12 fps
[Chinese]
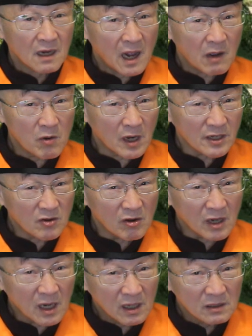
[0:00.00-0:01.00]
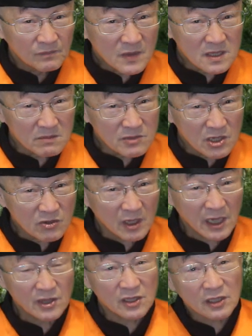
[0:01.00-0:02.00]
啊，我跟你讲啊，什么叫做
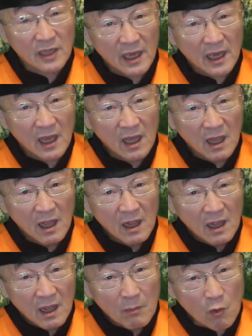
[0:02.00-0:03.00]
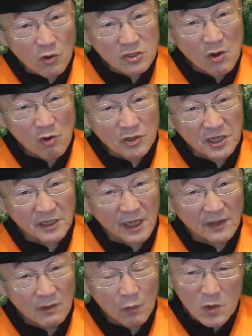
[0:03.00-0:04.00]
candidate？博士候选
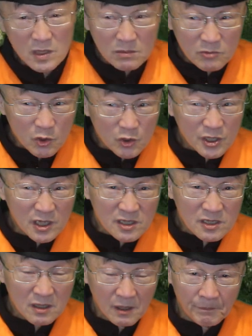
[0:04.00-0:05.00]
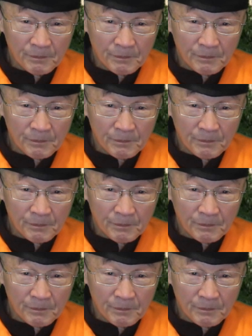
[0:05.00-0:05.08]
人？为什么有些人是